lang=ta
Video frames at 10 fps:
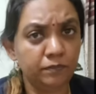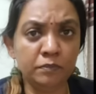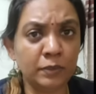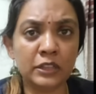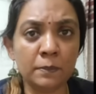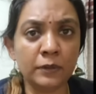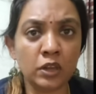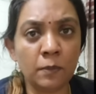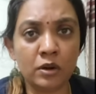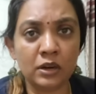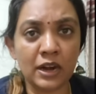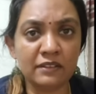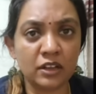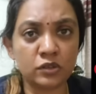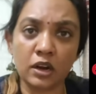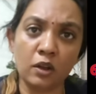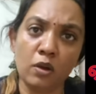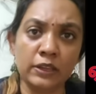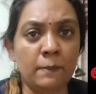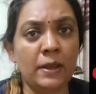பிரதீபா தூக்கி போட்டுடலாம்னு இவங்க சொல்றாங்க
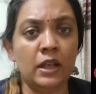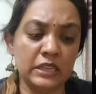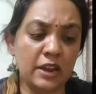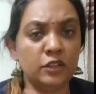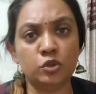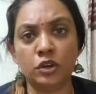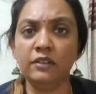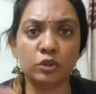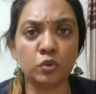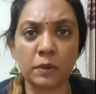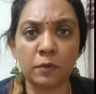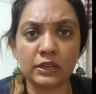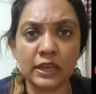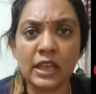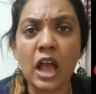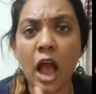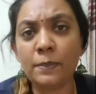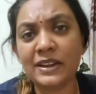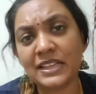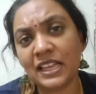ஓகேப்பா சேஃப்டின்னு சொல்லிட்டு இவர் தூக்கி போட்டுட்டாரு அப்ப
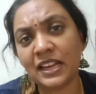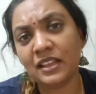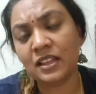நிக்சனை